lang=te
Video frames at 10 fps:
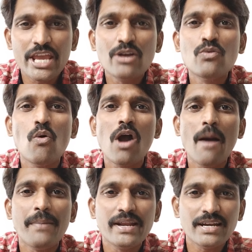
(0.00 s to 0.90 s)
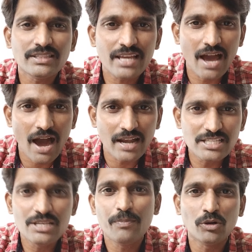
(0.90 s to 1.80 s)
ఎక్కువగా పరిగెడితే
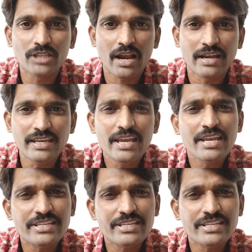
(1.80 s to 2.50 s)
అలసిపోతారని